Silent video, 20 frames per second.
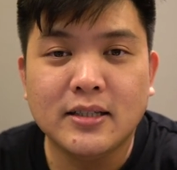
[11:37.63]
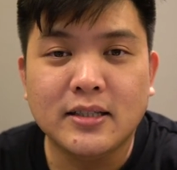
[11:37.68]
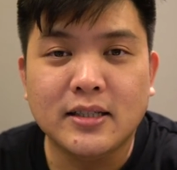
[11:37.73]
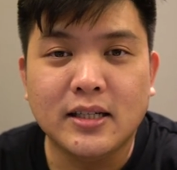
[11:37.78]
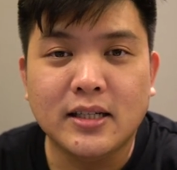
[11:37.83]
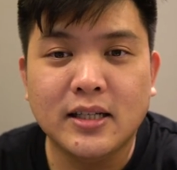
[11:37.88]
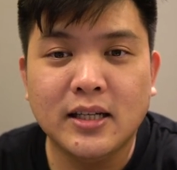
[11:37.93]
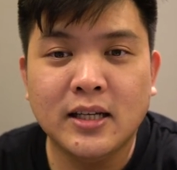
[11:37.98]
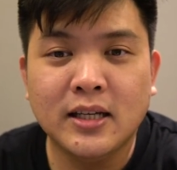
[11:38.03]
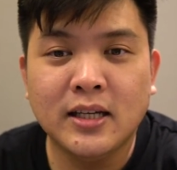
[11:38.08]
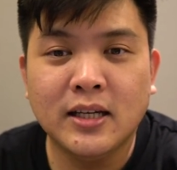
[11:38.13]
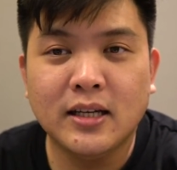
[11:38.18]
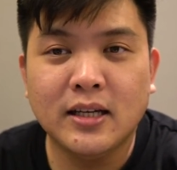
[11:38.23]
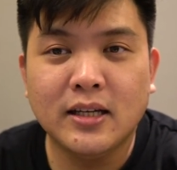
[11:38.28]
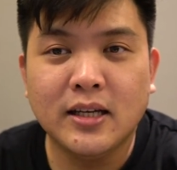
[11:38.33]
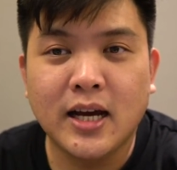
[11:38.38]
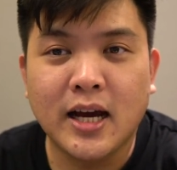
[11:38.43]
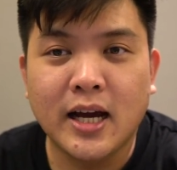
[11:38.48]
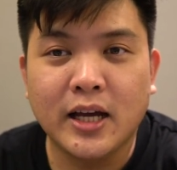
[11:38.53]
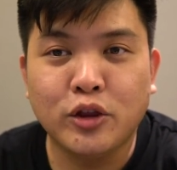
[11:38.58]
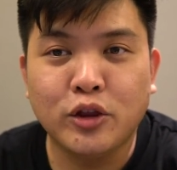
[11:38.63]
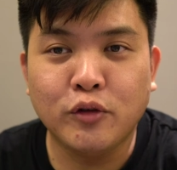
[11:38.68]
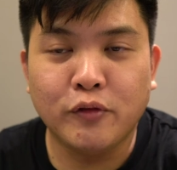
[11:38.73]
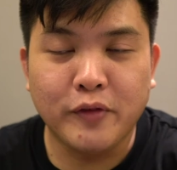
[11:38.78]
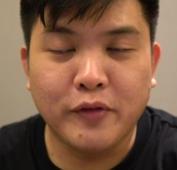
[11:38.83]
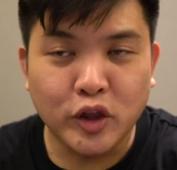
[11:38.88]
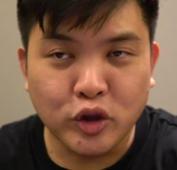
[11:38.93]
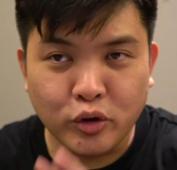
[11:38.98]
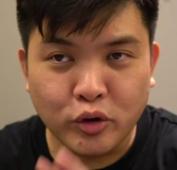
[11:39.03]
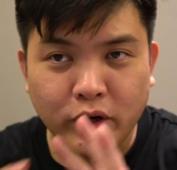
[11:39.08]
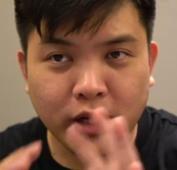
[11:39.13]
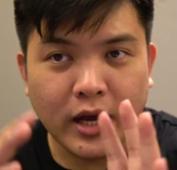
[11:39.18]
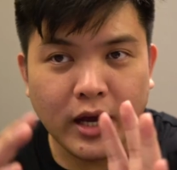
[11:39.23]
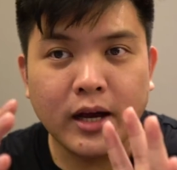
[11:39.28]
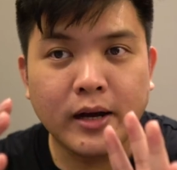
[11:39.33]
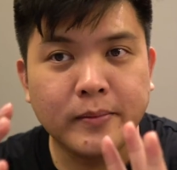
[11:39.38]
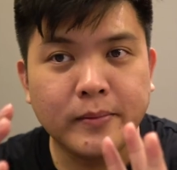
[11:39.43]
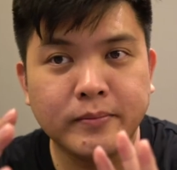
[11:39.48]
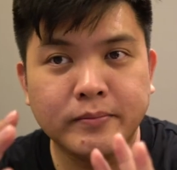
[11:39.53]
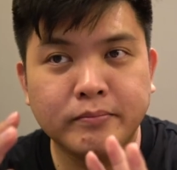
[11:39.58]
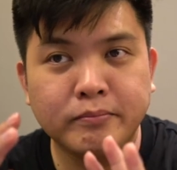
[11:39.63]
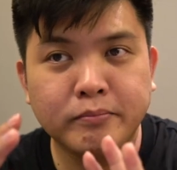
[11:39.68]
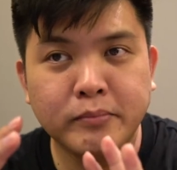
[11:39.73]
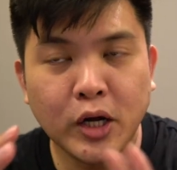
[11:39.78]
Jadi ya itu fitur yang